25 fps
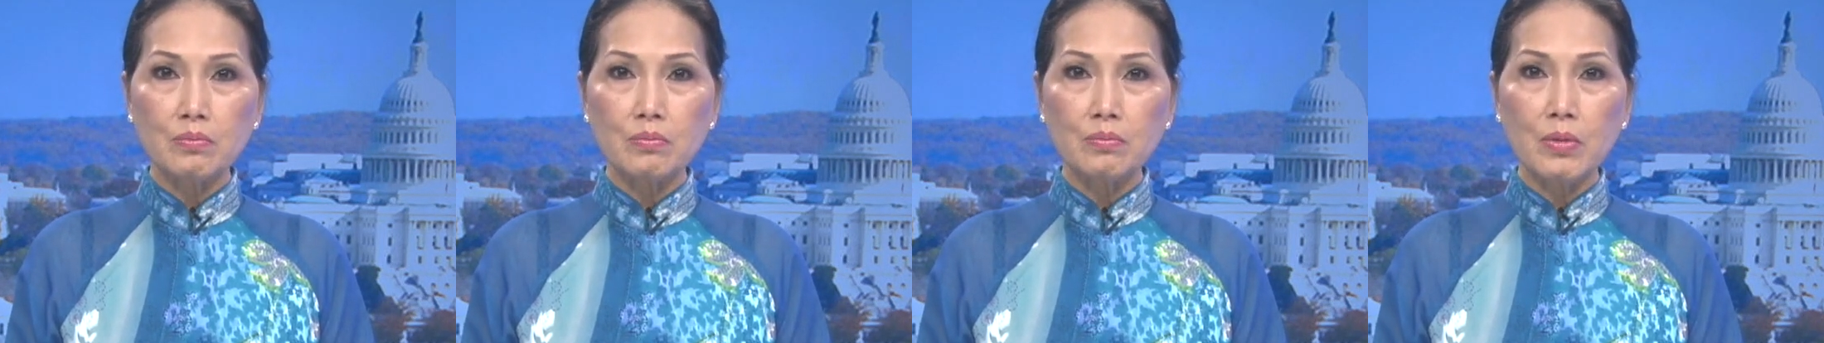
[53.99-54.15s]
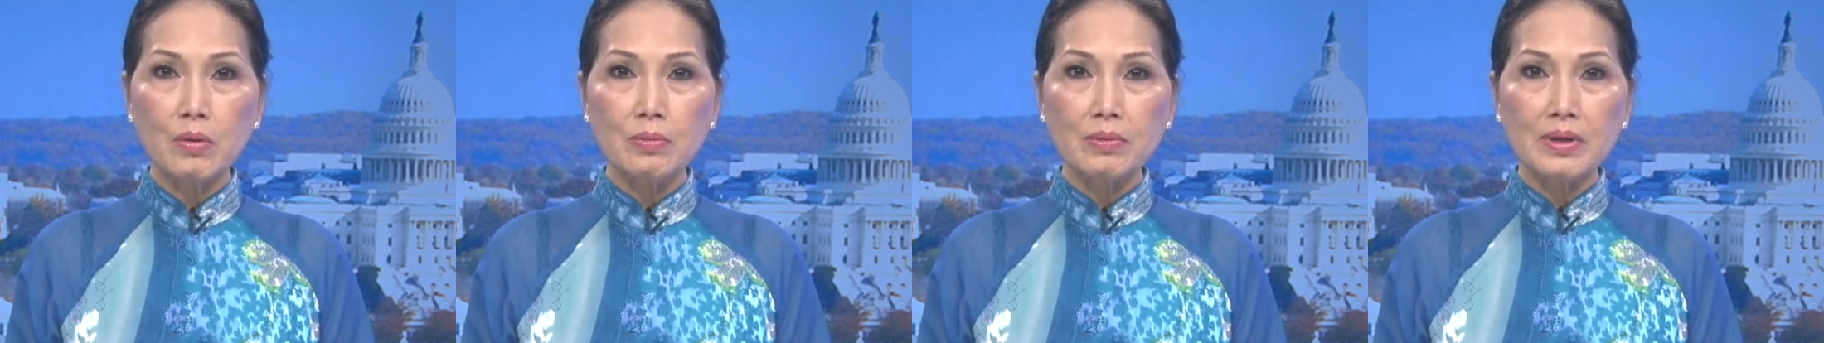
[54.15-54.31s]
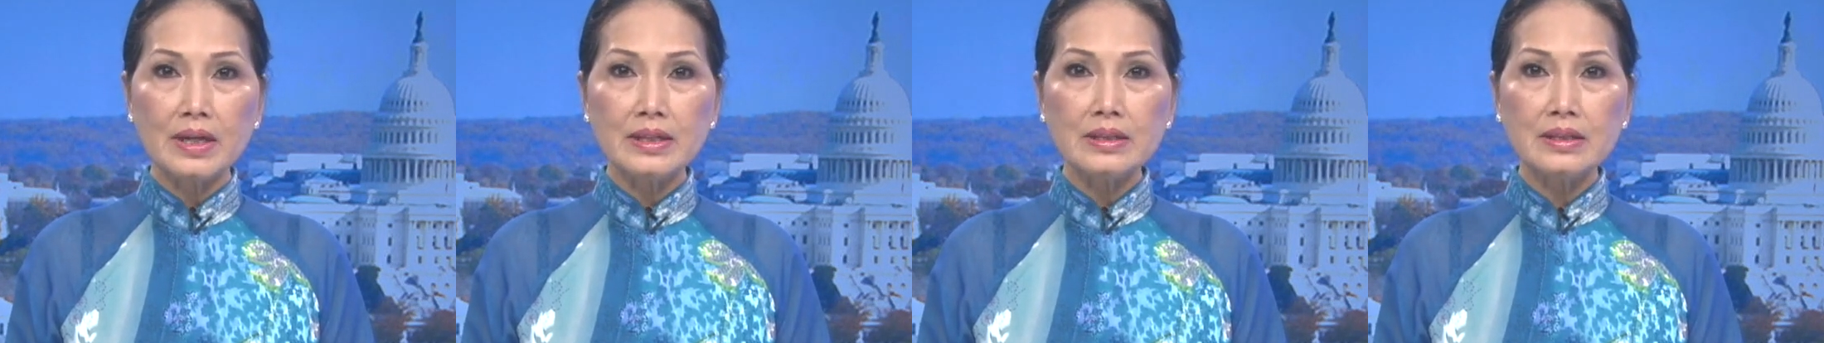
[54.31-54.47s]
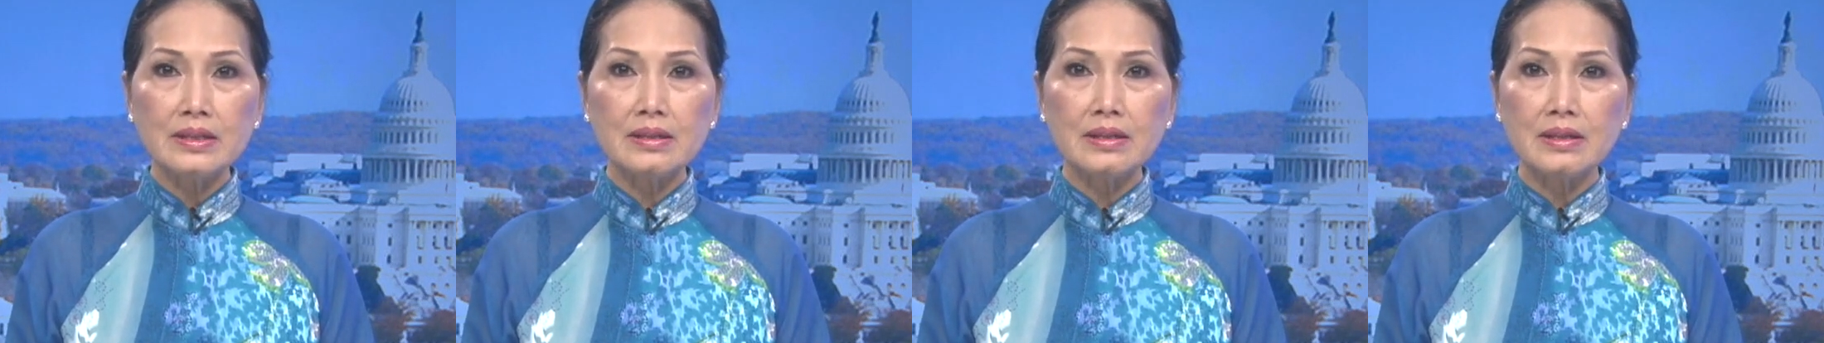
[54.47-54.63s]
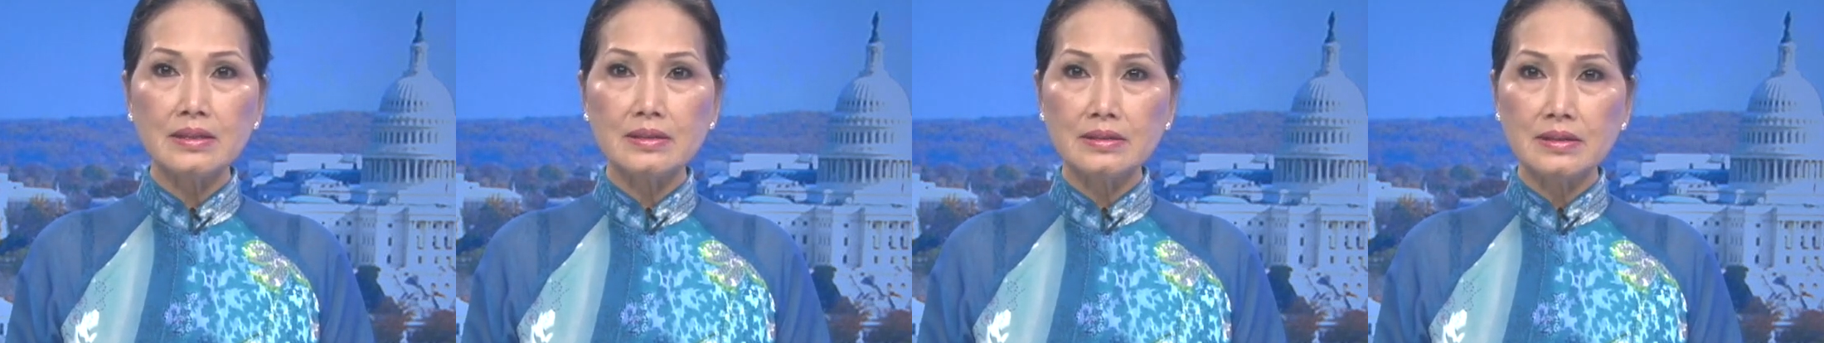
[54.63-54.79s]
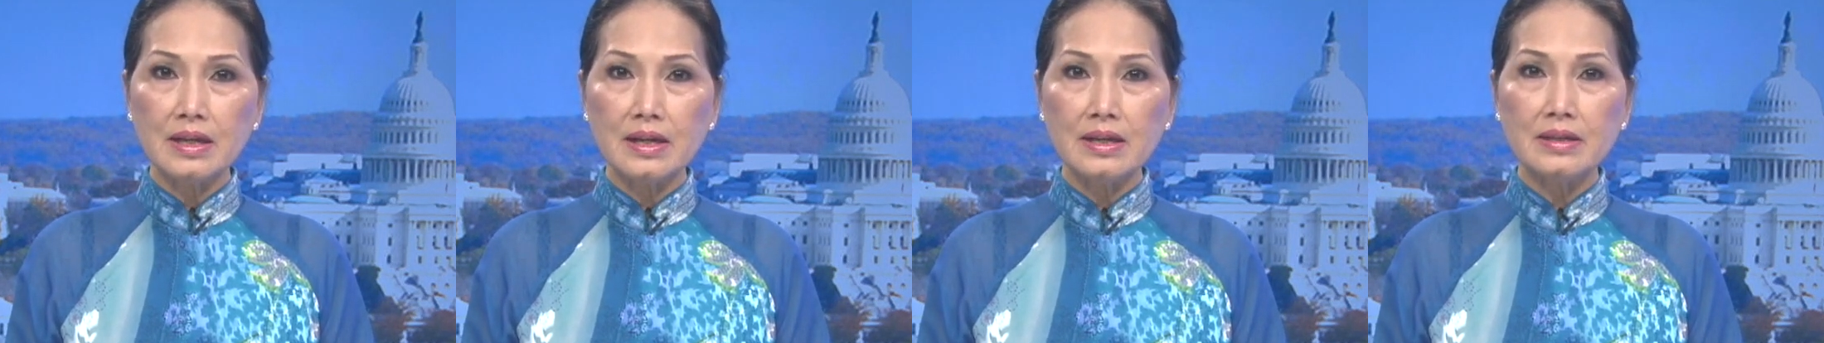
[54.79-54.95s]
một cách
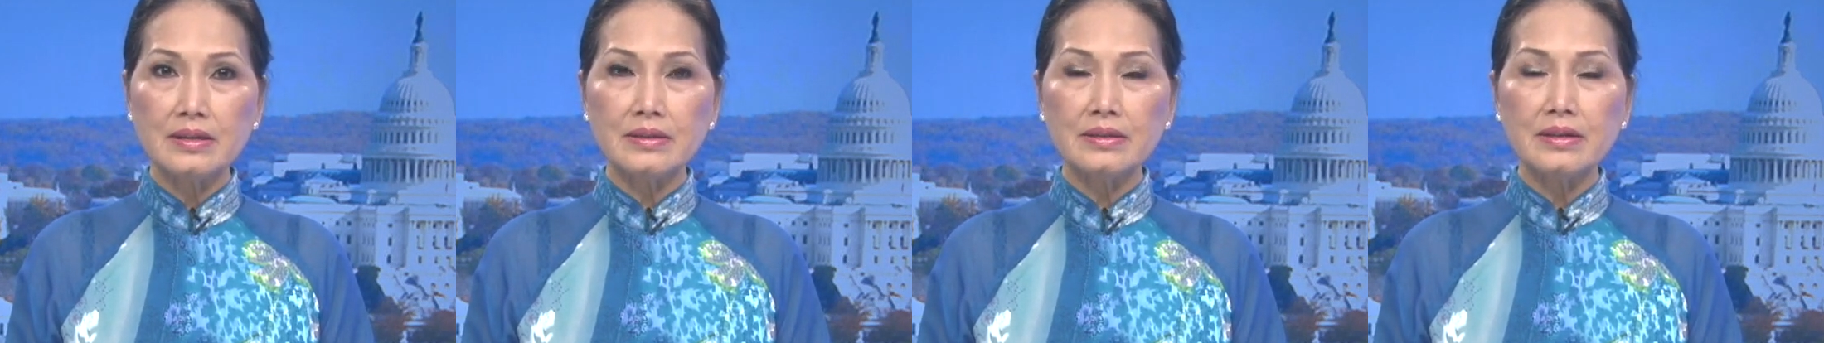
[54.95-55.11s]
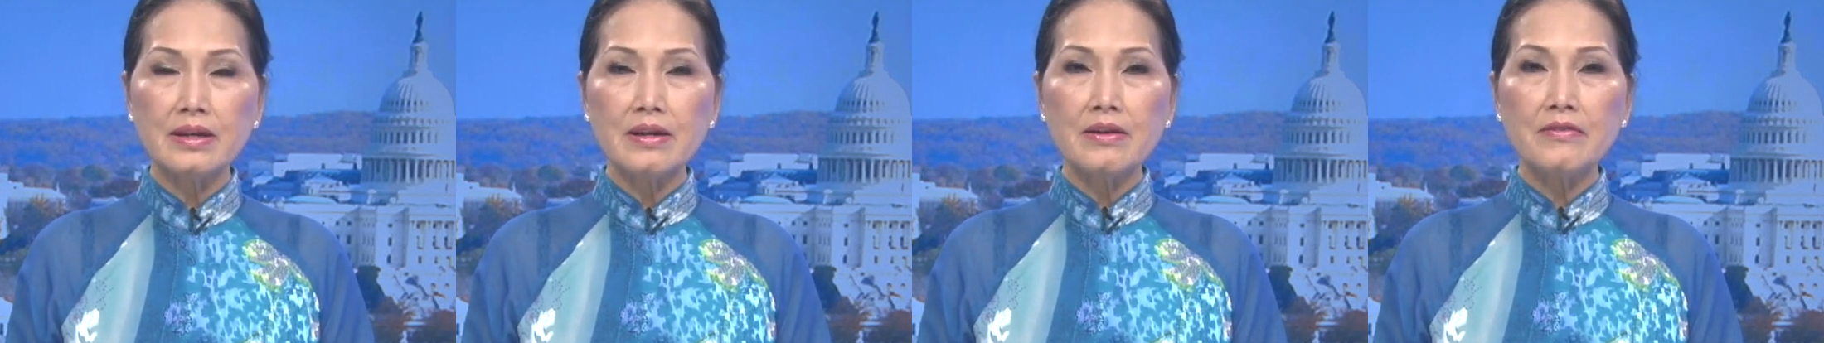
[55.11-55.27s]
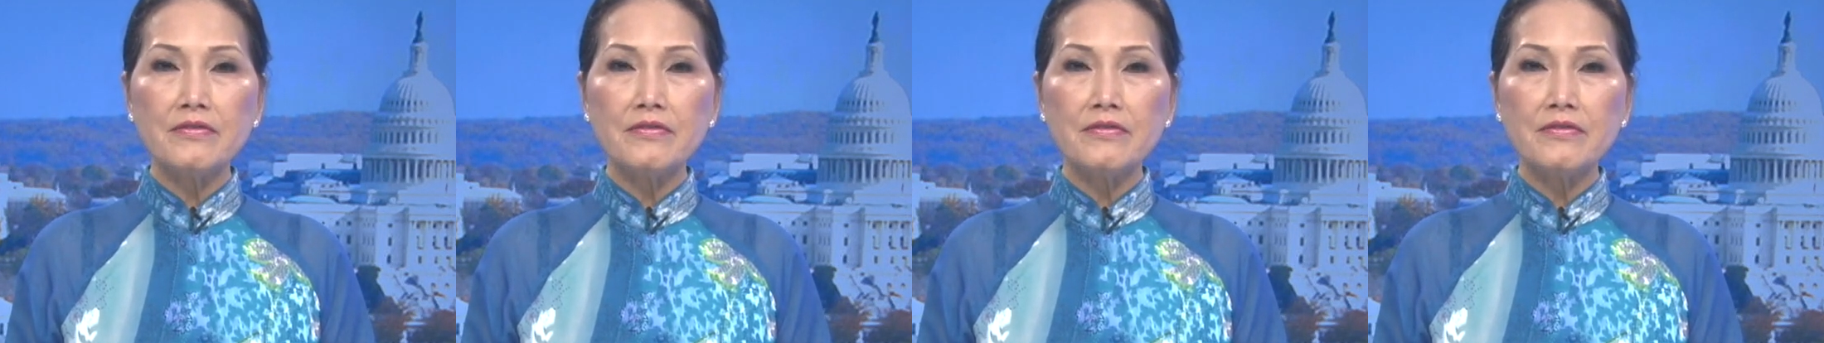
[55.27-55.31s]
từ từ